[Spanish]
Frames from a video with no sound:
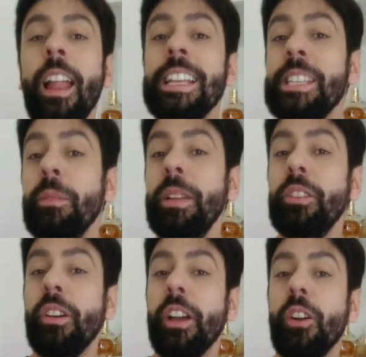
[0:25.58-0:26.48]
les
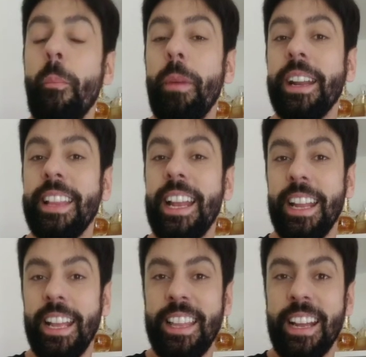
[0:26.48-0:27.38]
invito a que
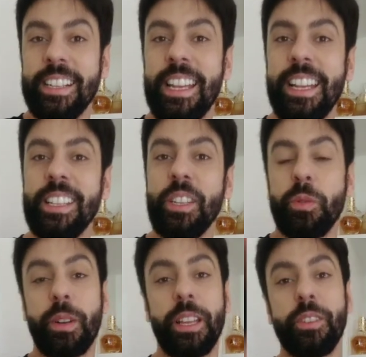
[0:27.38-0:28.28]
compartan estas reseñas en
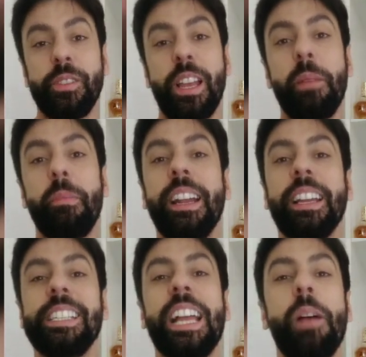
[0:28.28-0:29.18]
sus redes sociales para
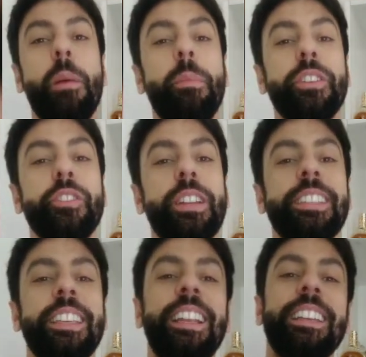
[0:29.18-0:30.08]
que llegue a más
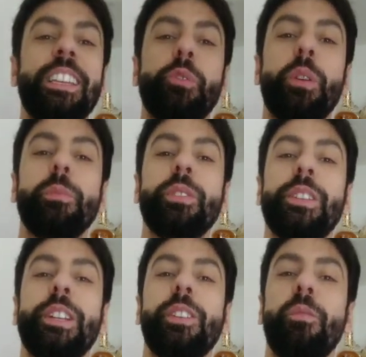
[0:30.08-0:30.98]
personas y les ayudemos a
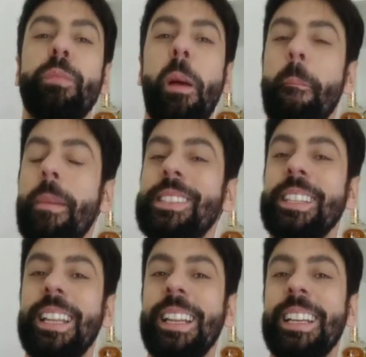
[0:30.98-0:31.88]
hacer compras más
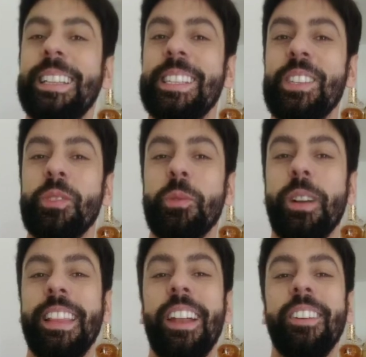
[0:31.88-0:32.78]
inteligentes en sus
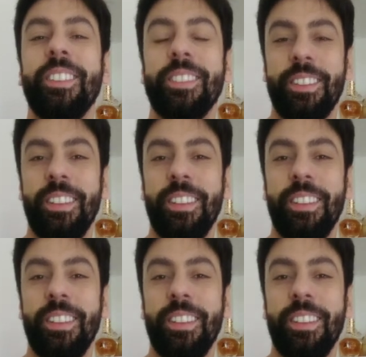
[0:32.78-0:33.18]
catálogos.